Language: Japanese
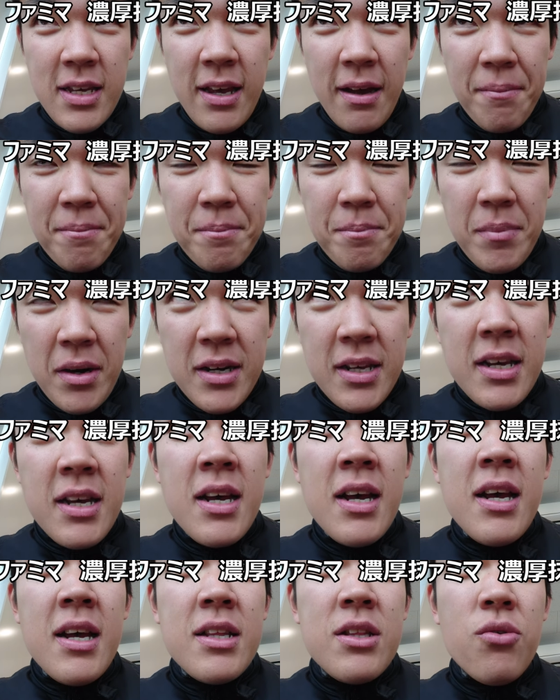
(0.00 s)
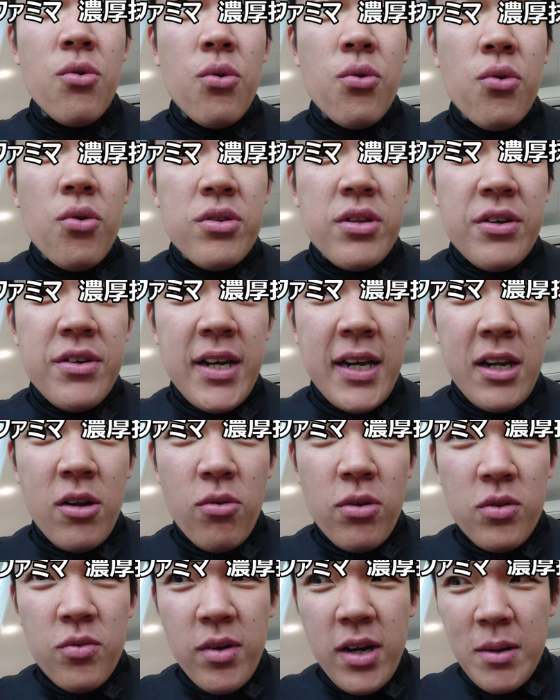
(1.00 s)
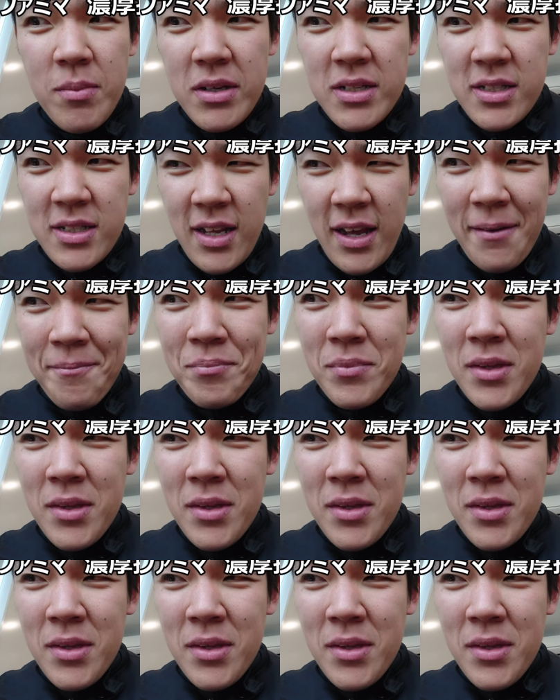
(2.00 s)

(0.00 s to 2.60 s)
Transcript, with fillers: やっぱり濃厚というだけのことはありますね